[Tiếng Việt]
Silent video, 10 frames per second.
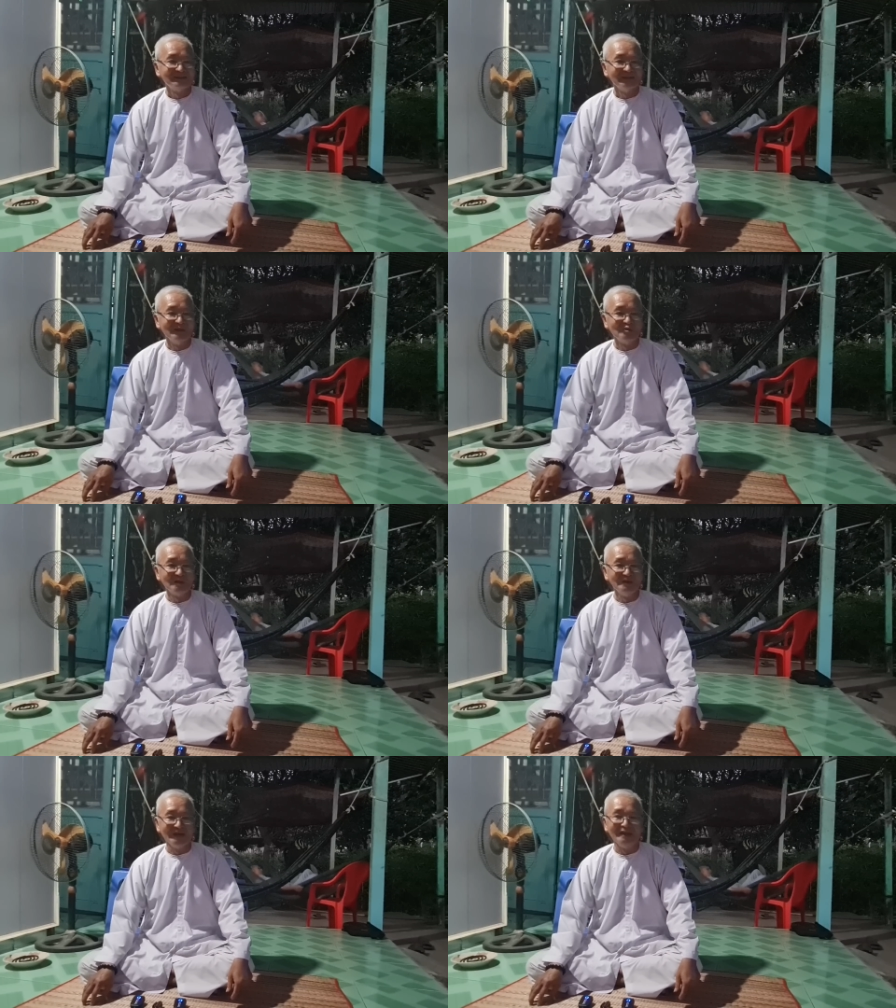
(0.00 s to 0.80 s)
điều
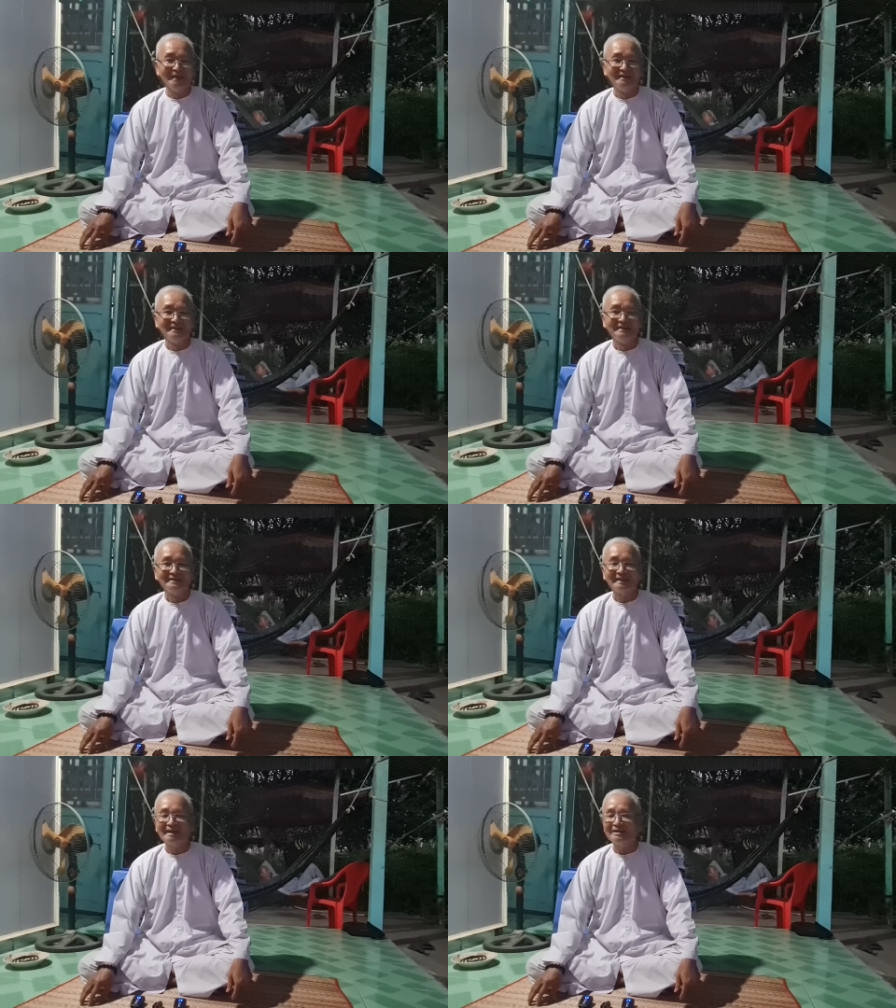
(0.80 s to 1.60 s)
thứ nhì
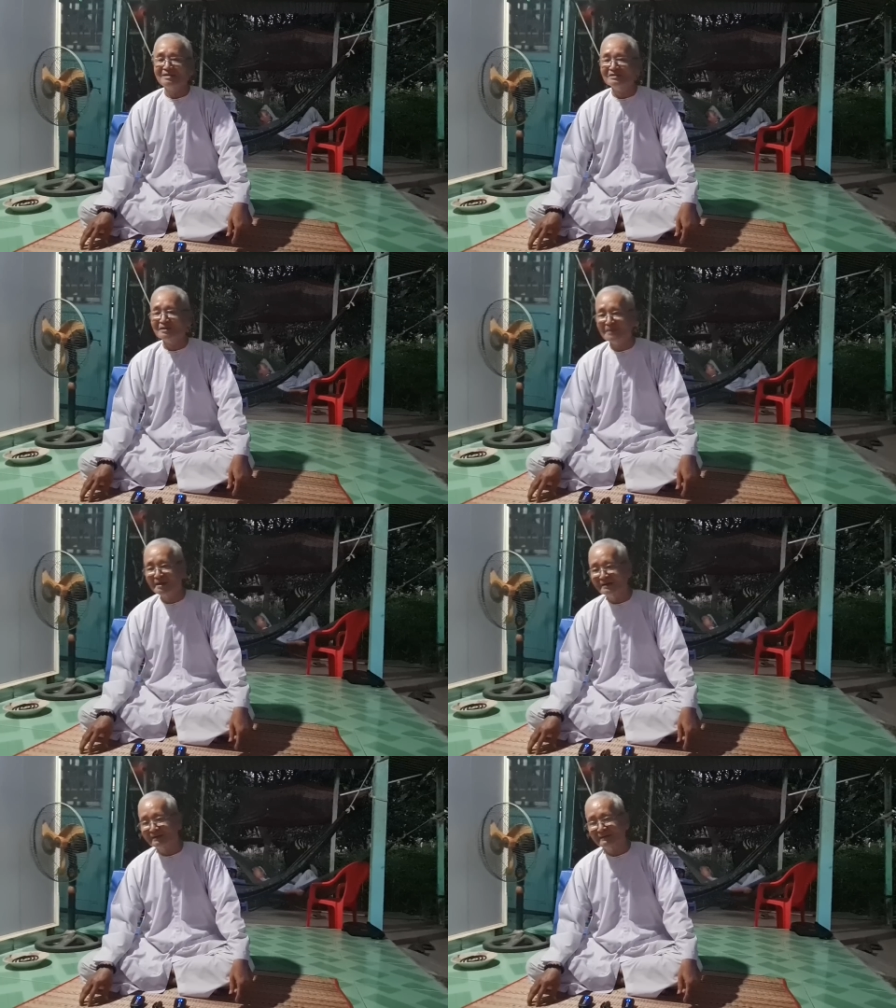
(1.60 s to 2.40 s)
ta chẳng nên lười biếng